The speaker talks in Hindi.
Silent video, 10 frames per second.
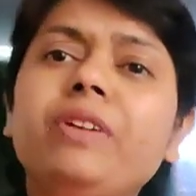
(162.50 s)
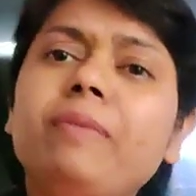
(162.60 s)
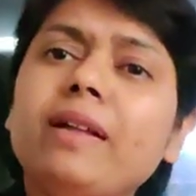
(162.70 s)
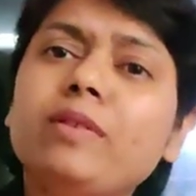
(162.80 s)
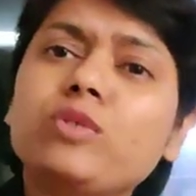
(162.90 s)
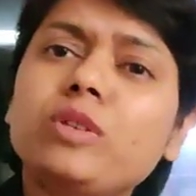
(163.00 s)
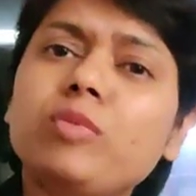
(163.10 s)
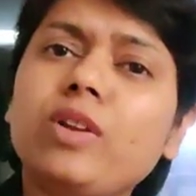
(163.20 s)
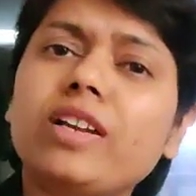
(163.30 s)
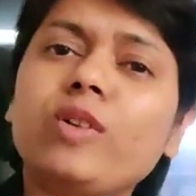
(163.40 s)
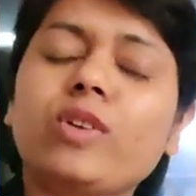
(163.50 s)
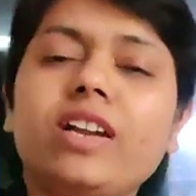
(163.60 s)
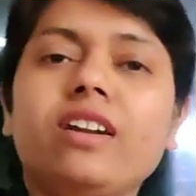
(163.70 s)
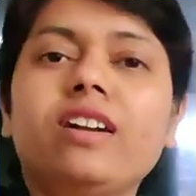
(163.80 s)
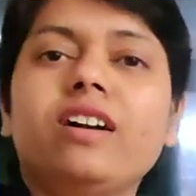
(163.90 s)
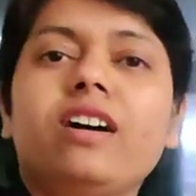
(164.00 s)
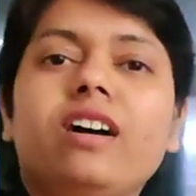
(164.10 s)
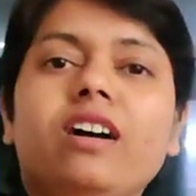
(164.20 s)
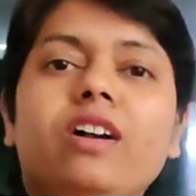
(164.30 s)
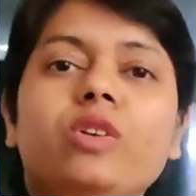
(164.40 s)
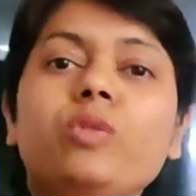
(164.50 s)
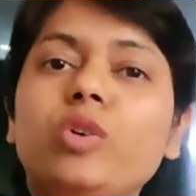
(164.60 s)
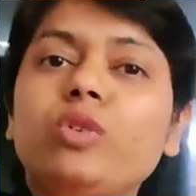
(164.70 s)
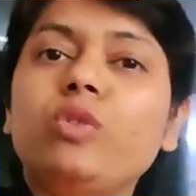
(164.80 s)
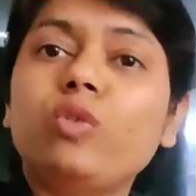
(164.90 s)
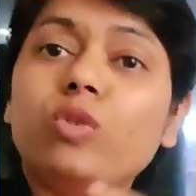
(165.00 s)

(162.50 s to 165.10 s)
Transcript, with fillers: फिर बाद में उसने बोला कि ओके डू वॉन्ट टू